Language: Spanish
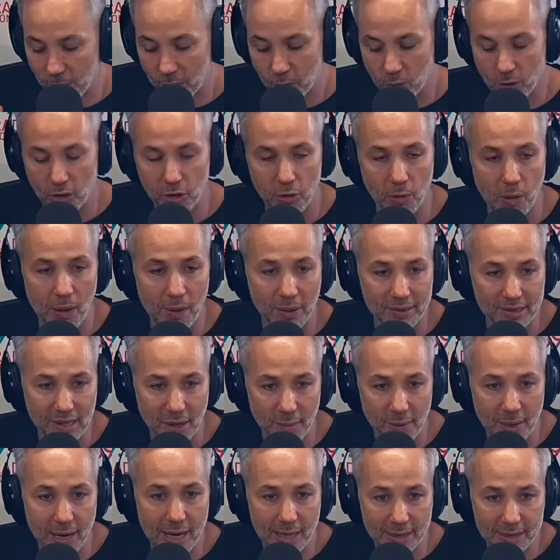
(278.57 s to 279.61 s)
Pero cuando vas a
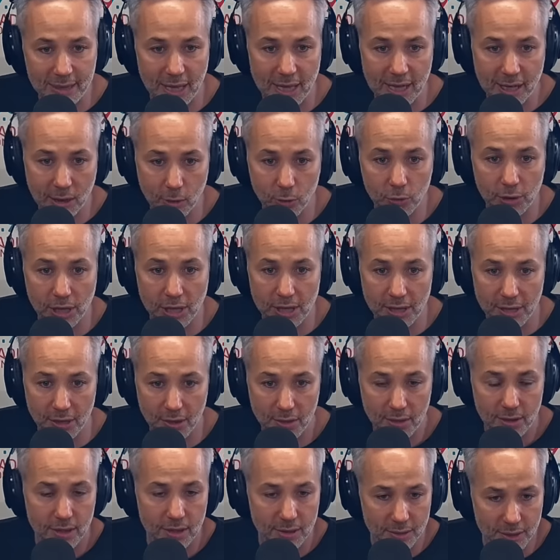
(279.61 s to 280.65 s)
ver el acta de
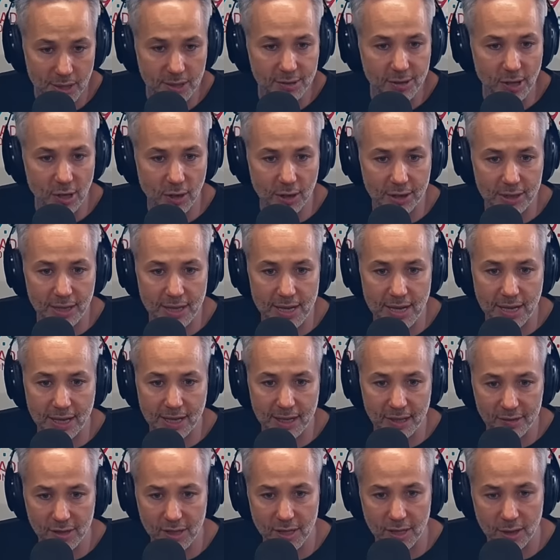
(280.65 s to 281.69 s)
escrutinio, dice lo que tenía
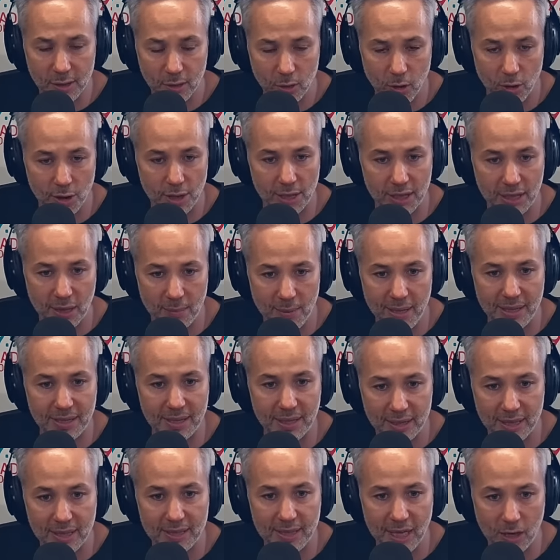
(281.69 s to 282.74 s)
que decir
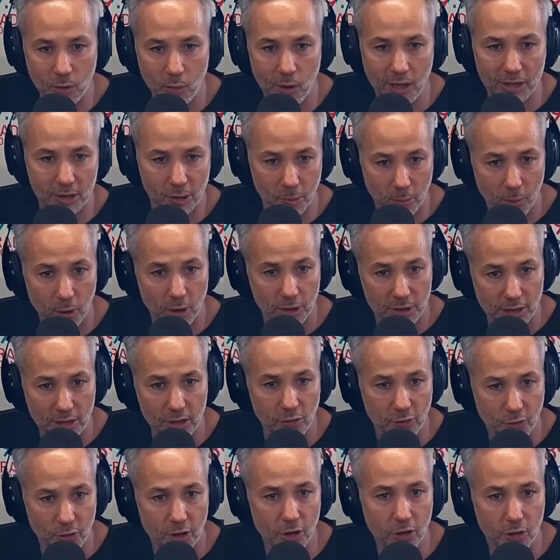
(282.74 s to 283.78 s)
correctamente, 34. Por lo
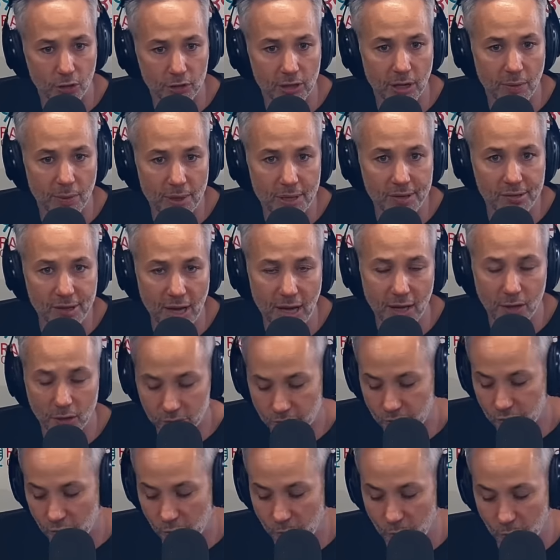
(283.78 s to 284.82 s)
tanto, fueron
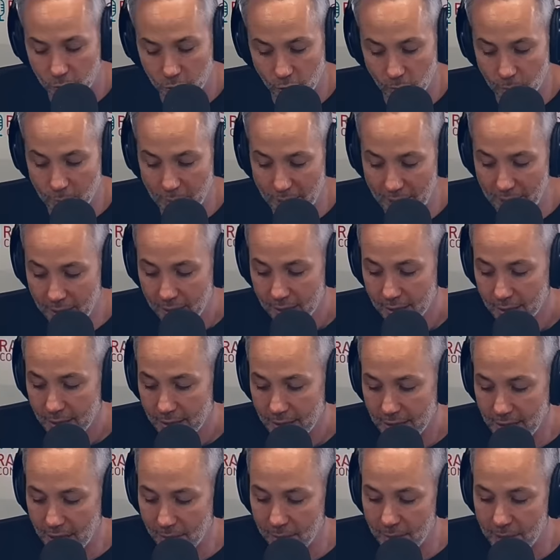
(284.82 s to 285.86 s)
contabilizados esos votos para
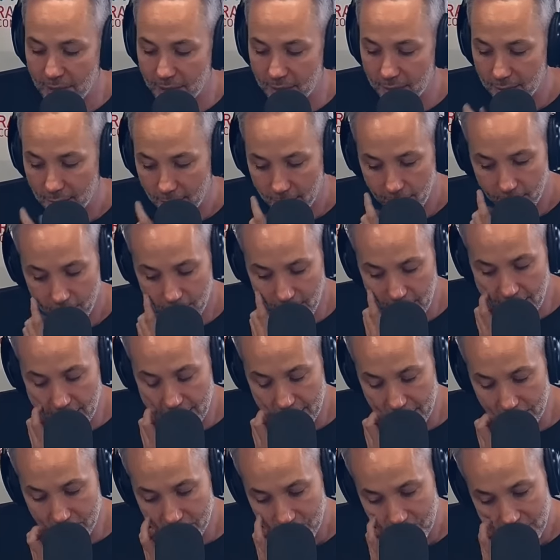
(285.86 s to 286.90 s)
Javier
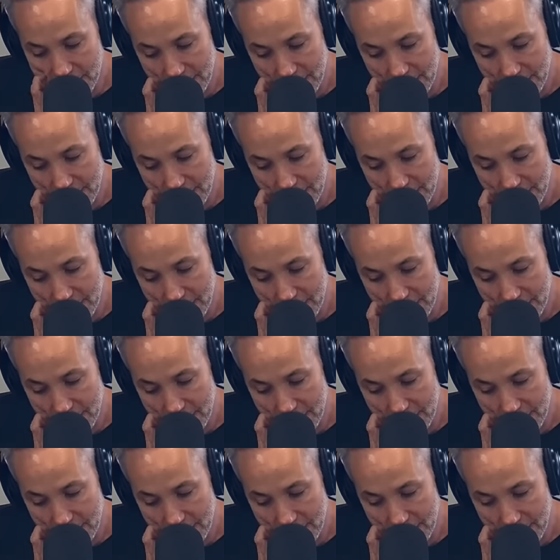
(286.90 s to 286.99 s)
Milei.